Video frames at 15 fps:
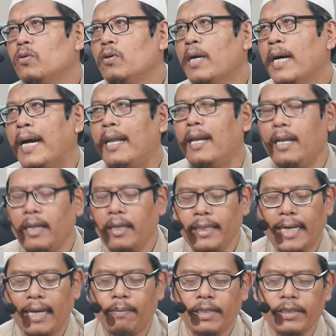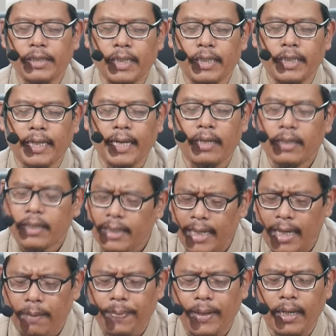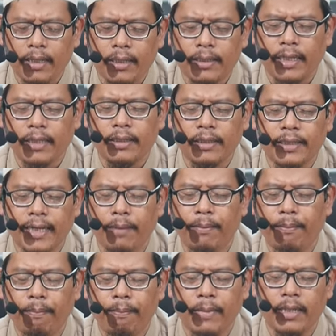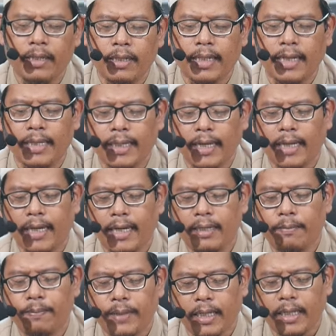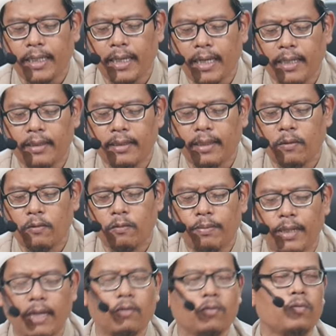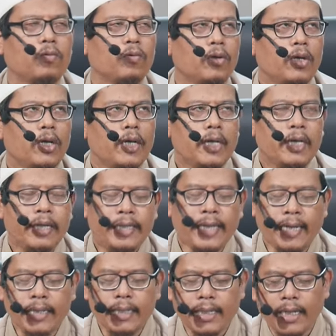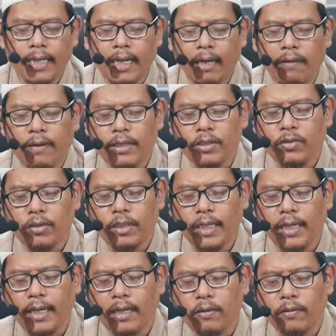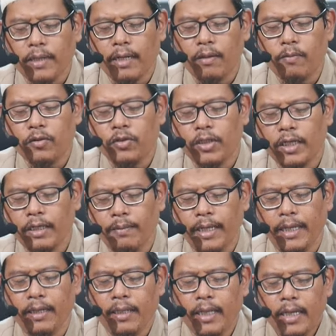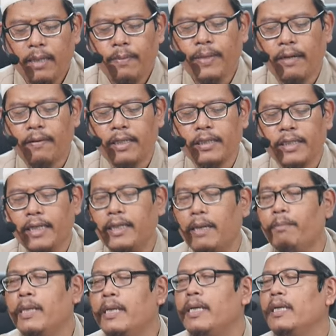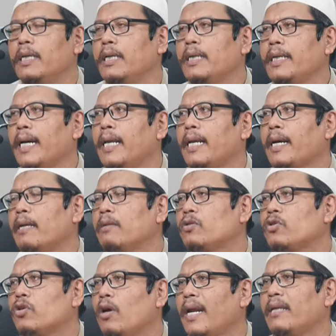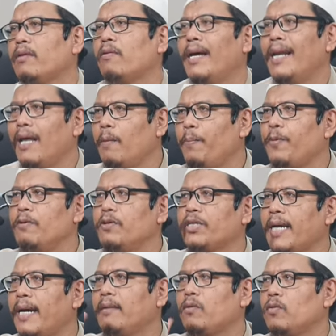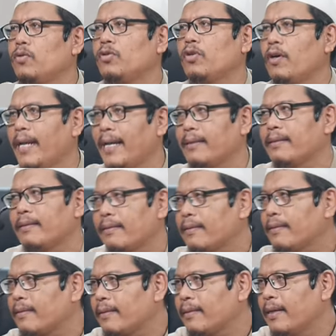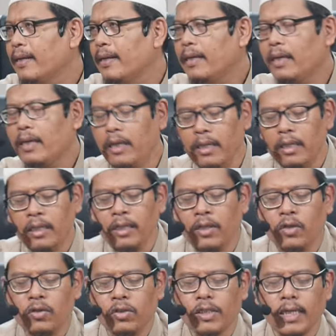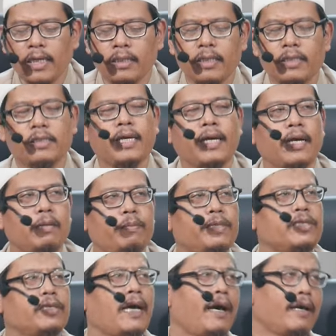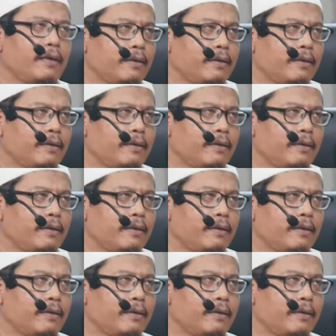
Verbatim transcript: hal yang menjadikan kenapa kita tidak merayakan perayaan tahun baru dan ingatlah wahai saudaraku kaum muslimin bahwasanya meninggalkan sholat walaupun satu sholat ini dosanya sangat besar